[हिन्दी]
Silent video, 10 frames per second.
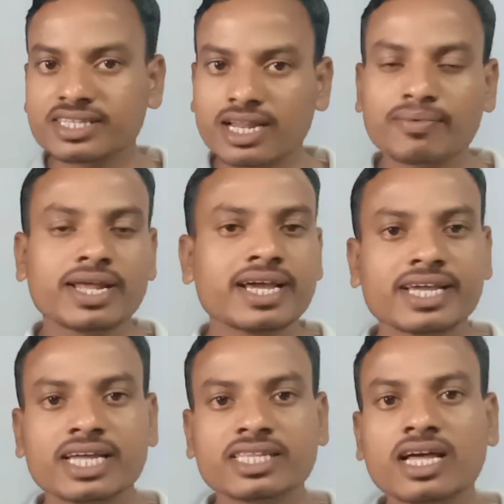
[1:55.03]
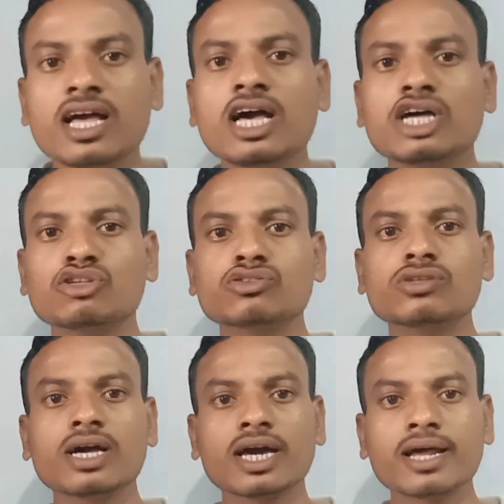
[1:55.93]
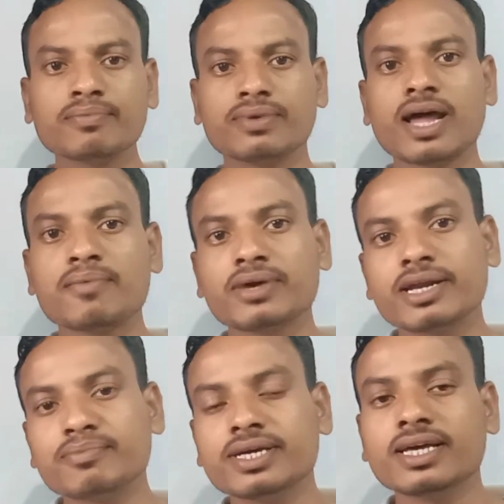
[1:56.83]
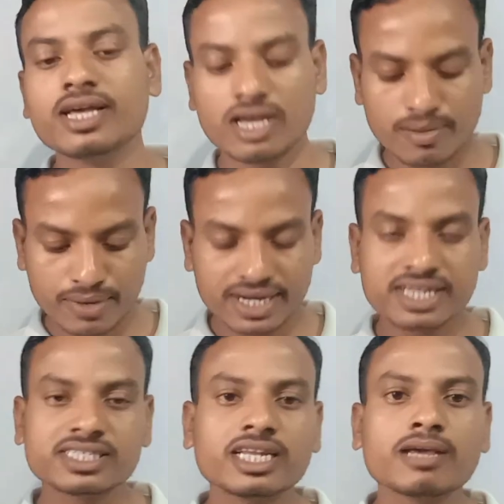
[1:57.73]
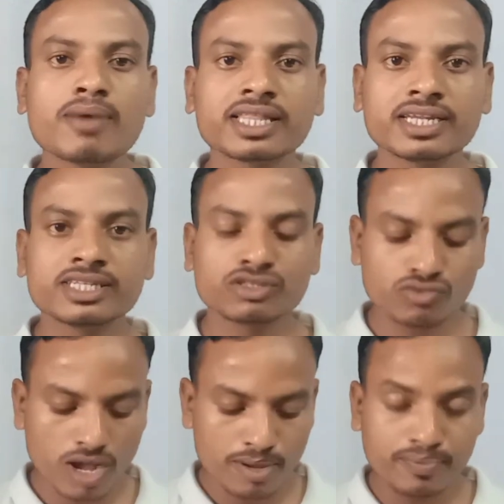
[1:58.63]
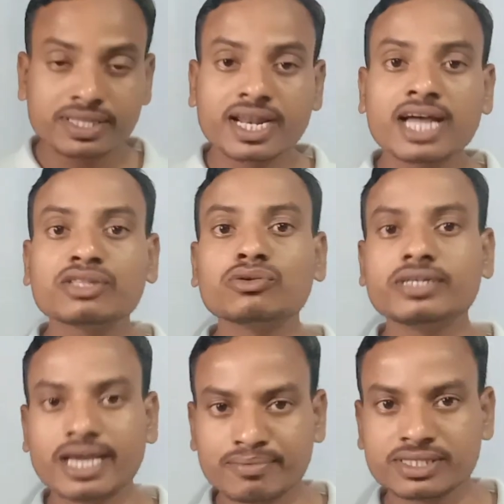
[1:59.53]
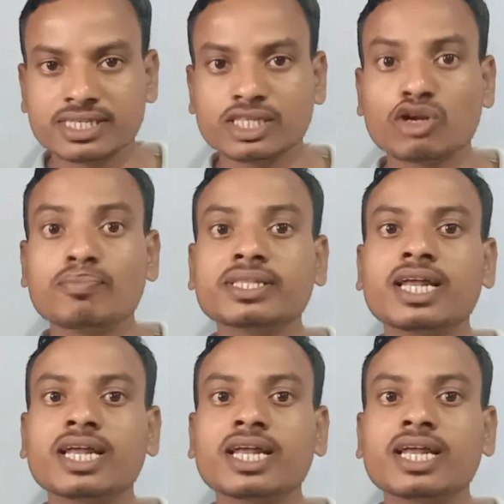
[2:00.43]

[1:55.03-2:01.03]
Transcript: नया जिला बनाया गया था दोस्तों अगर हम रामगढ़ में पर्यटन स्थल की बात करें तो दोस्तों वहाँ पे पतरातु डैम स्थित है और